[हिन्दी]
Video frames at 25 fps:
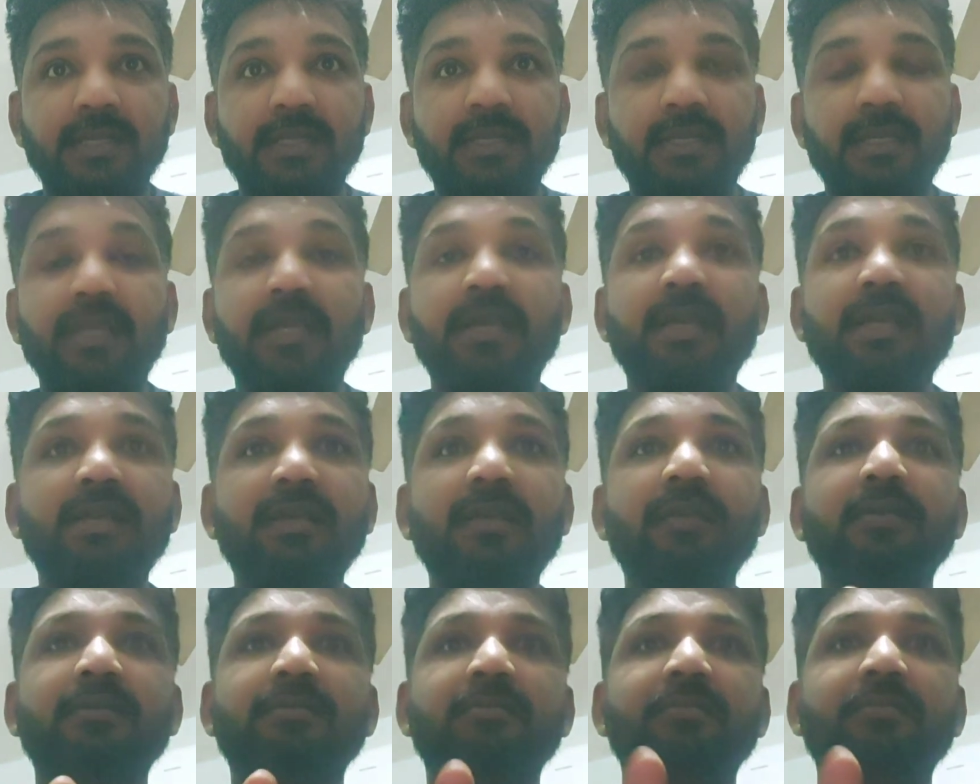ये
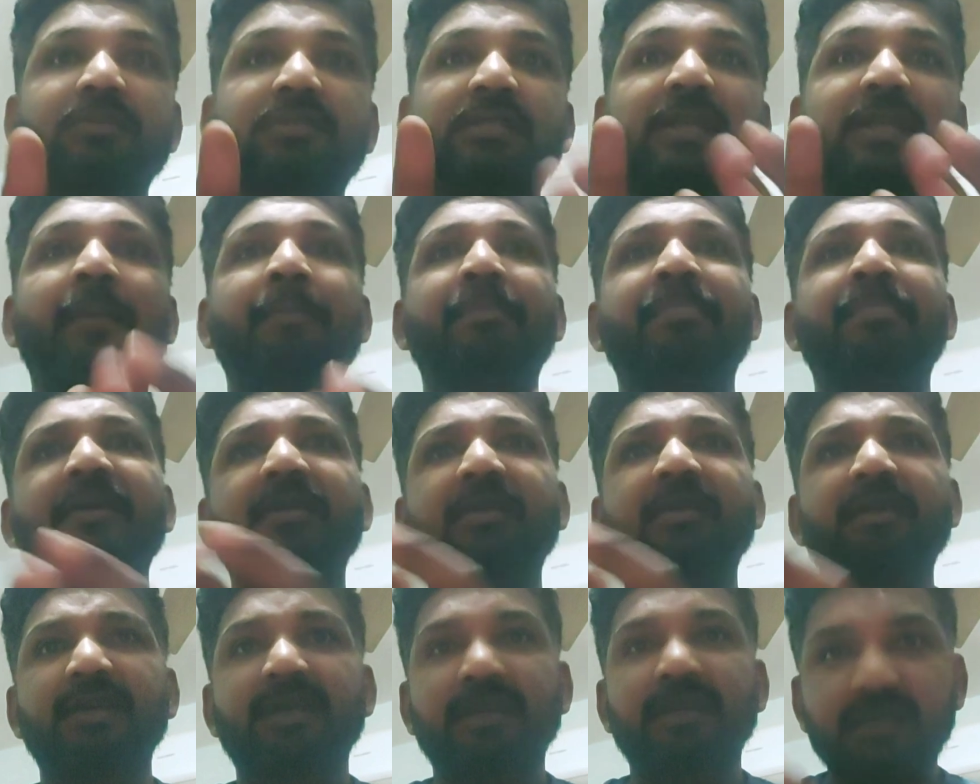
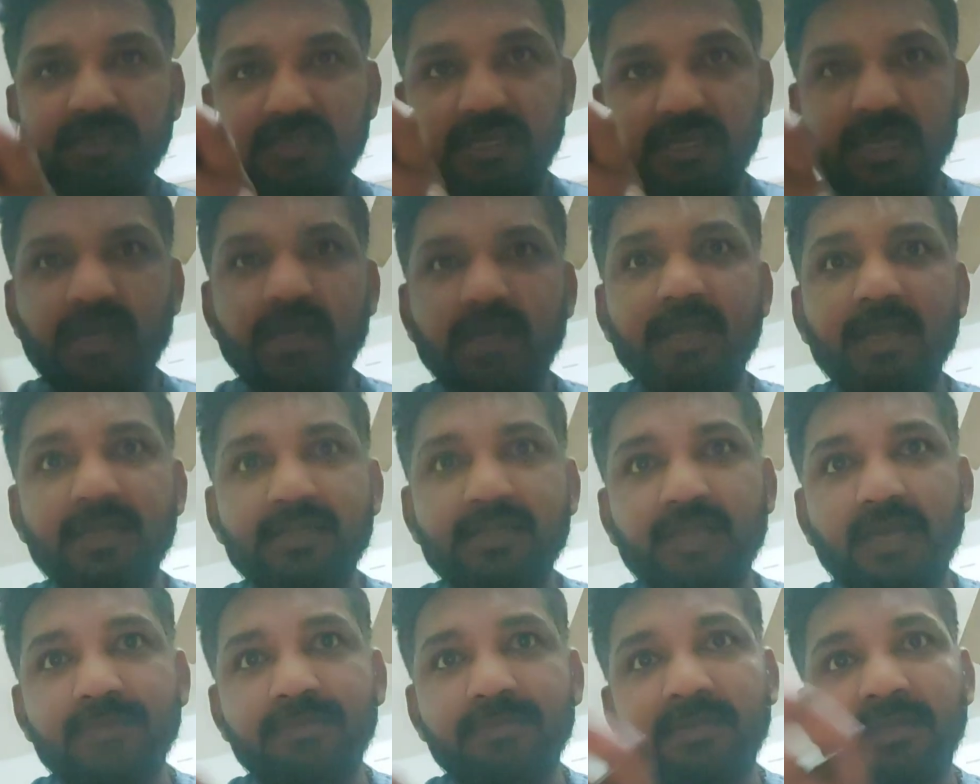टेम्प्ररी जगह के
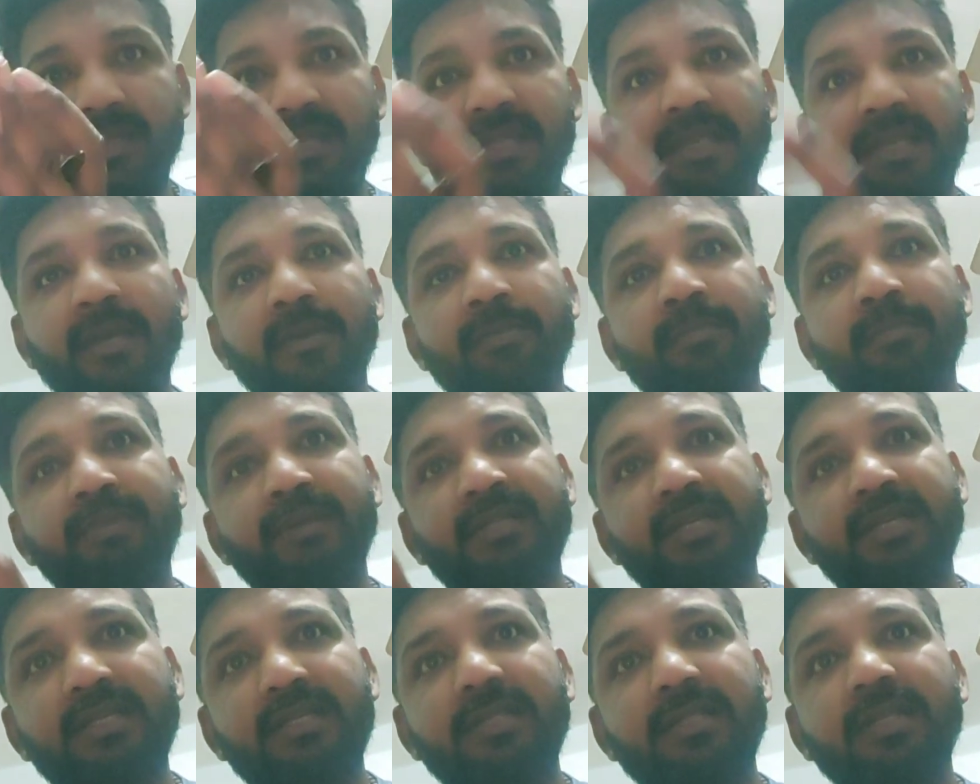हिसाब से नियम
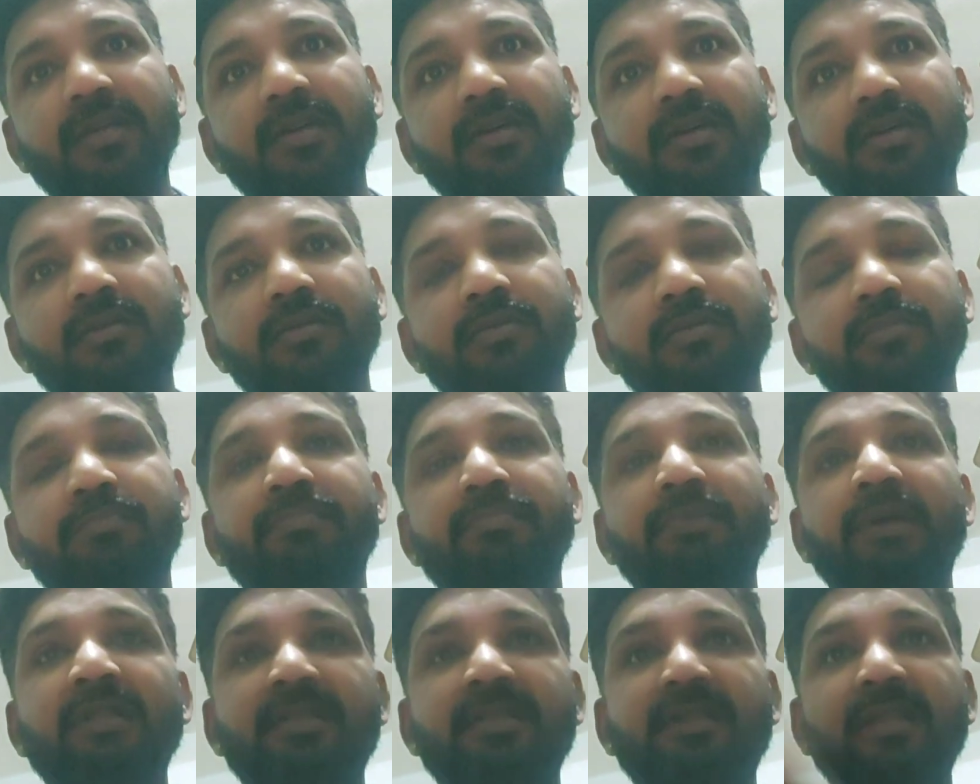बदलते और
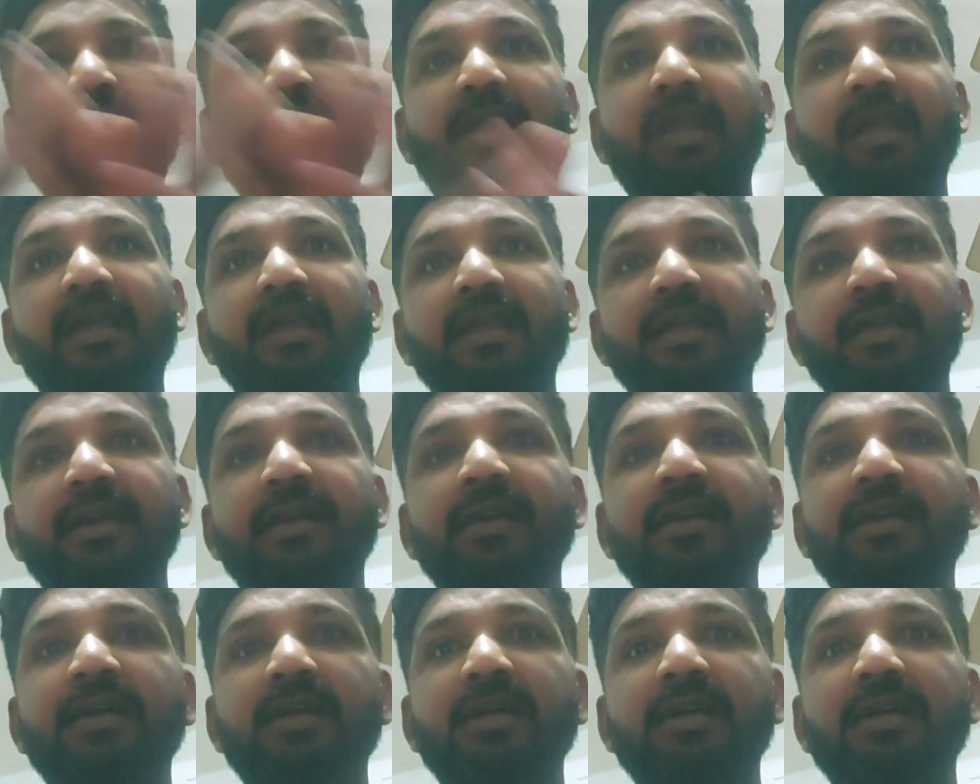बनते रहेंगे
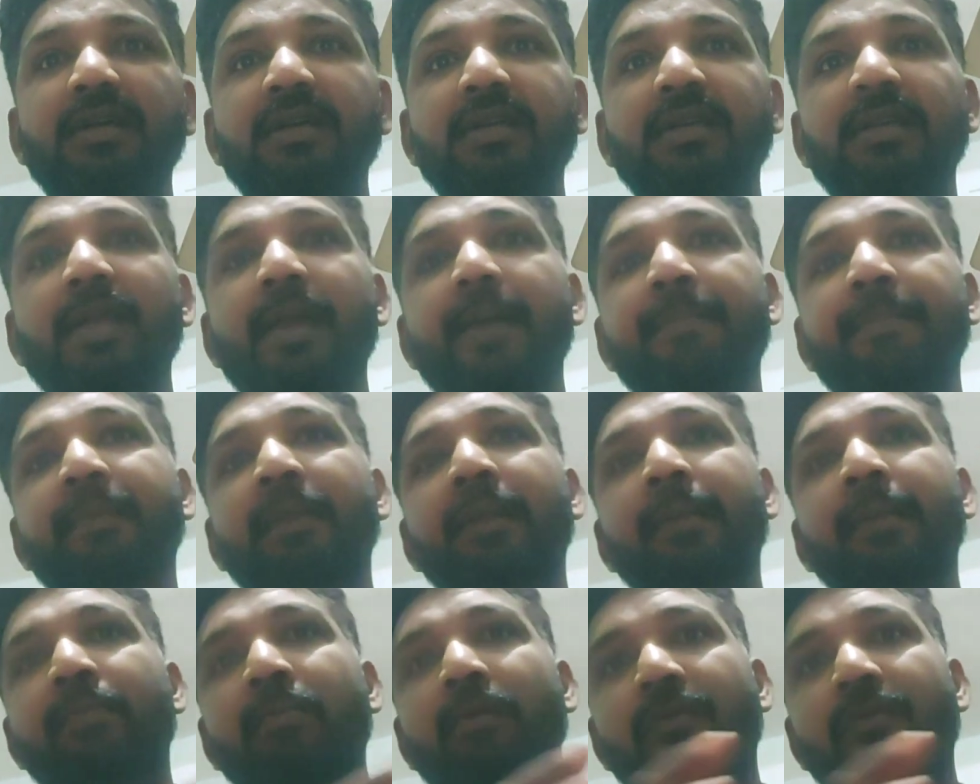ये
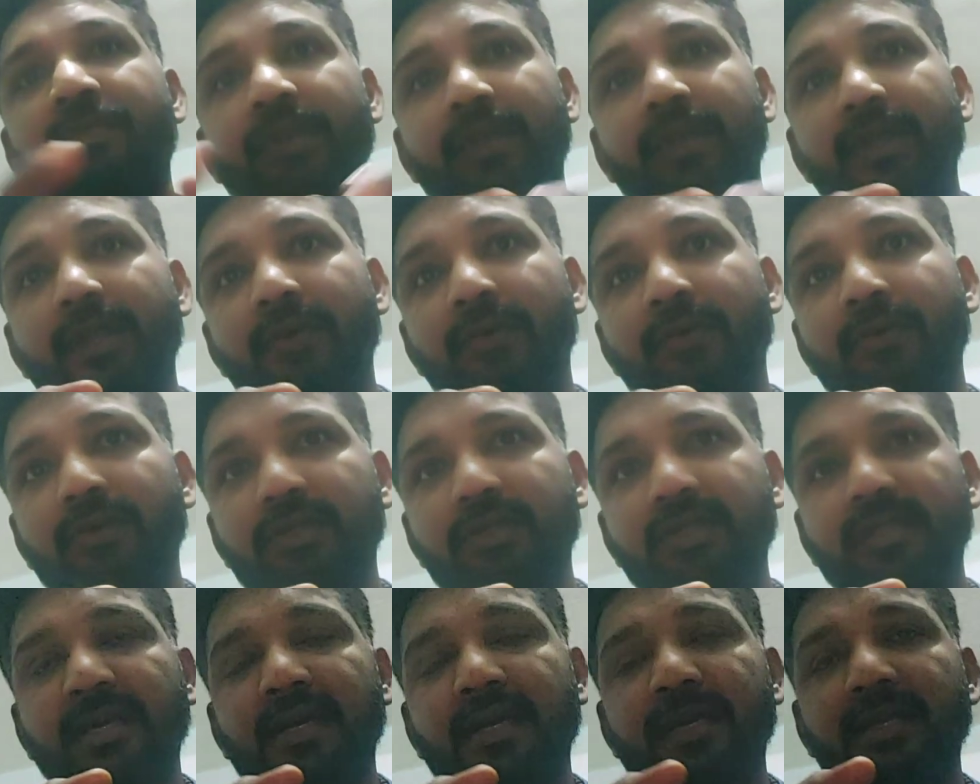अपने प्रॉफिटों के
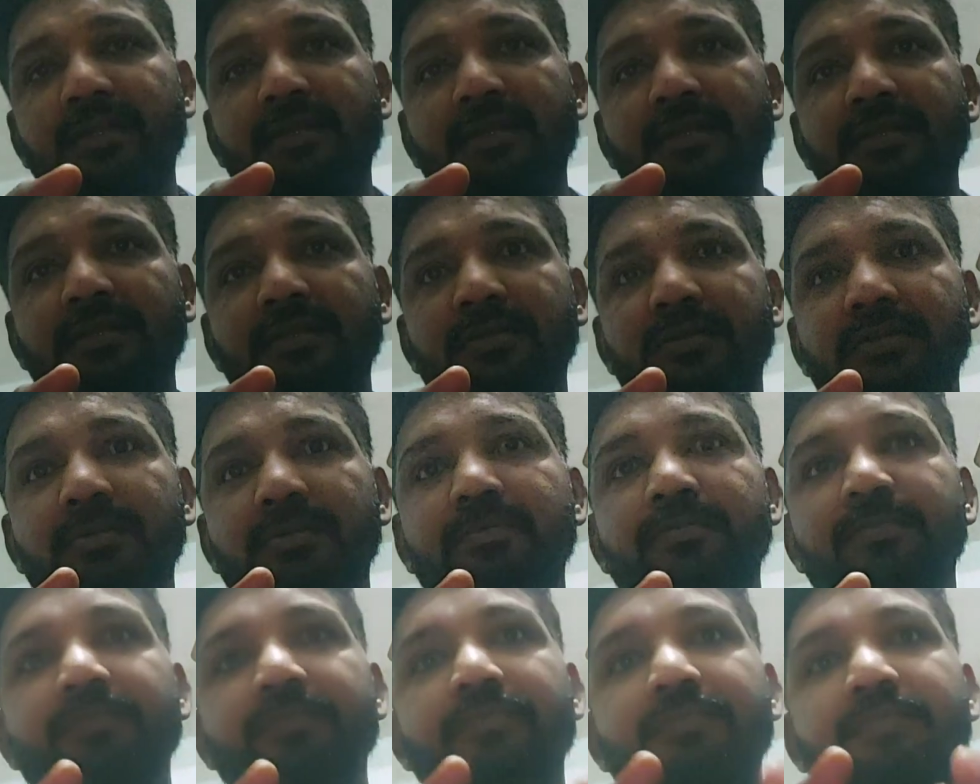तहत
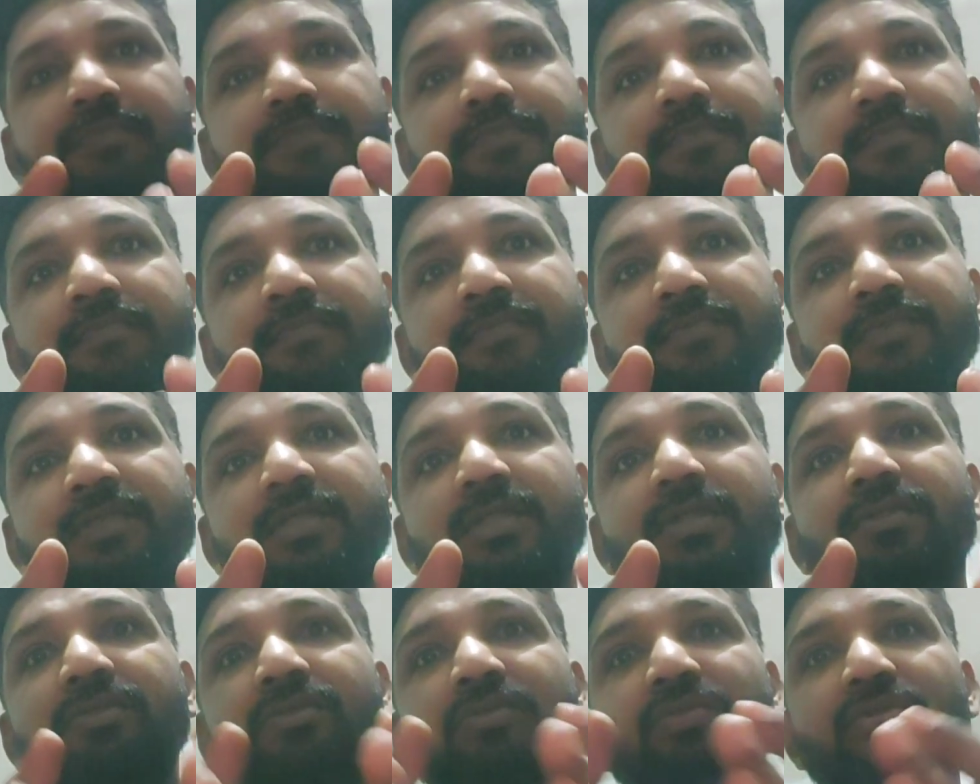
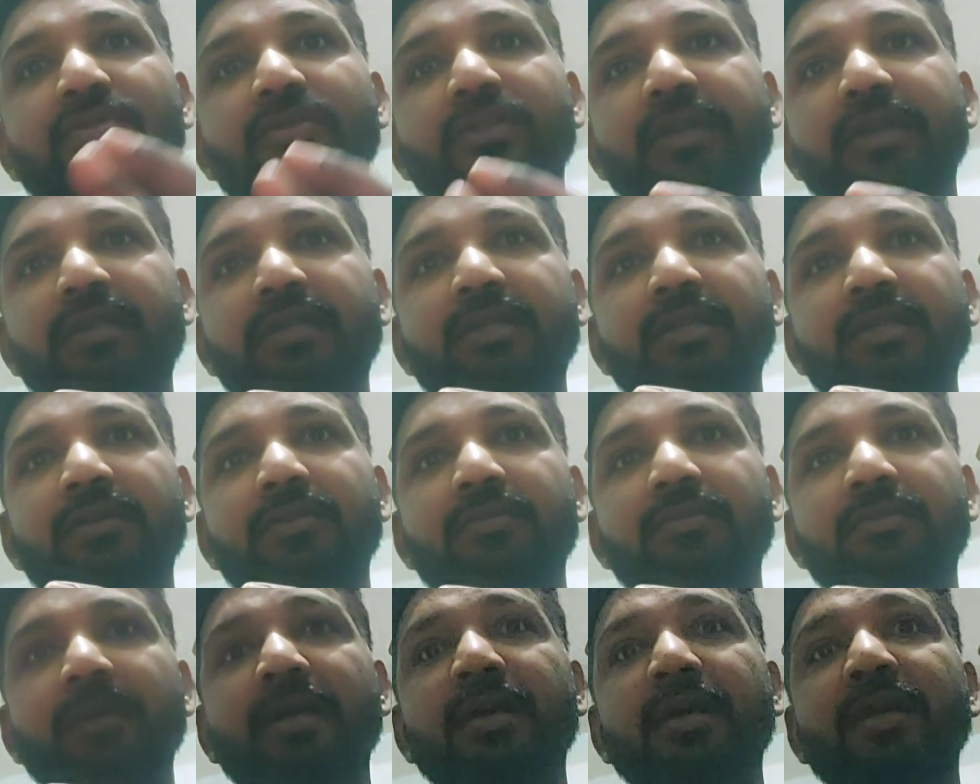चीज़ों को देखते
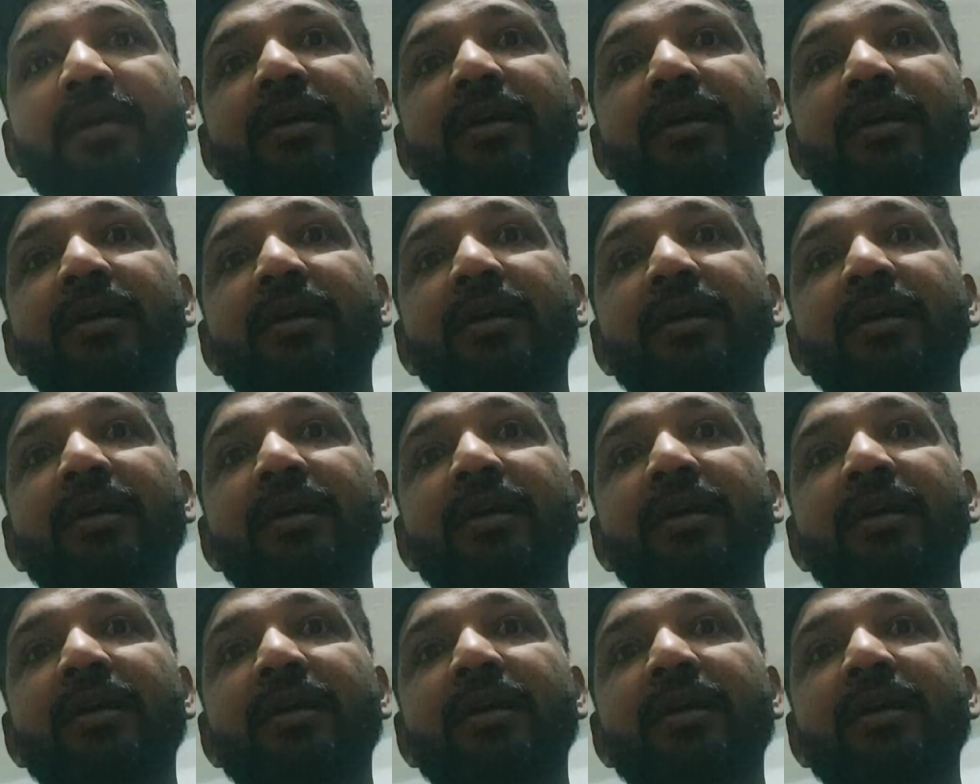हुए